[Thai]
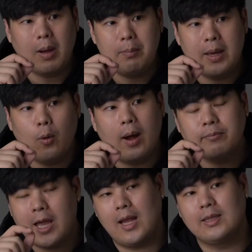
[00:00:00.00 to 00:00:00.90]
มันมีควา
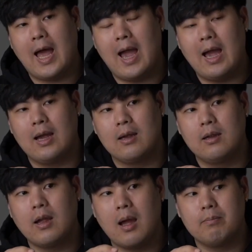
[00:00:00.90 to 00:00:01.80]
มแตกต่าง
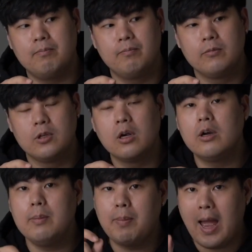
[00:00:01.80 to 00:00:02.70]
กับ
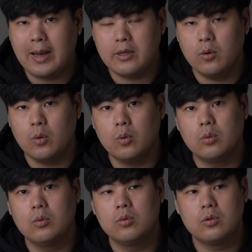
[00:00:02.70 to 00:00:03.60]
Curry 8 อยู่
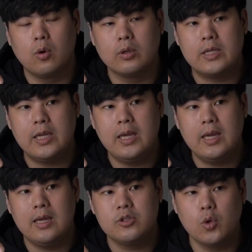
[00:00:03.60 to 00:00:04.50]
ตรงที่
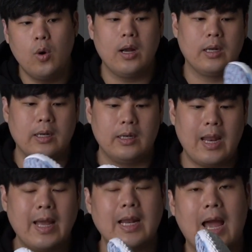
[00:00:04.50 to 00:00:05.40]
ช่วง
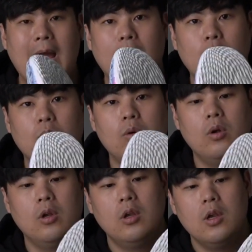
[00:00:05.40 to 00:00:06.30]
หน้าเท้า
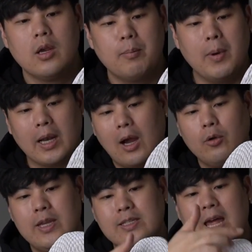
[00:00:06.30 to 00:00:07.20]
เหมือนเขา
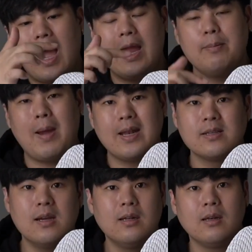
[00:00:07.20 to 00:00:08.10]
ดีไซน์แพท
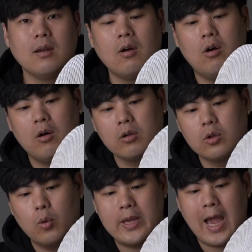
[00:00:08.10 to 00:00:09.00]
เทิร์นของ
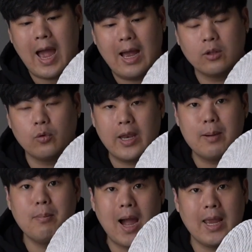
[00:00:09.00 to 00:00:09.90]
ตัวยางตรงนี้
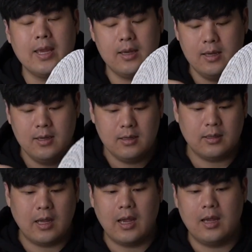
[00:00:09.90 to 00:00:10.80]
ใหม่
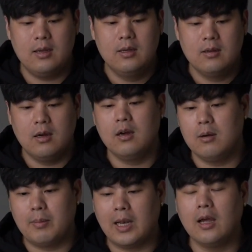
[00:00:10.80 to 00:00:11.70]
นะฮะเออ
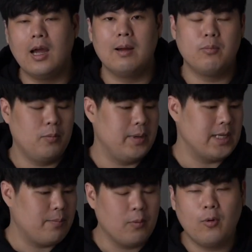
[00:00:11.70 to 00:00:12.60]
มันเลอะผมไม่
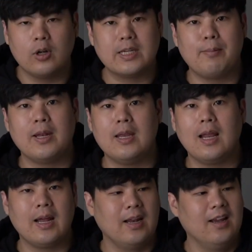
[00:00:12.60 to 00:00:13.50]
จับ ผมขอจับอันนี้
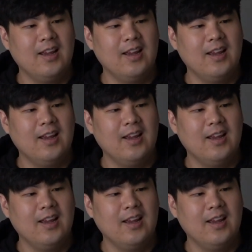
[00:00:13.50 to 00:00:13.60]
แล้วกัน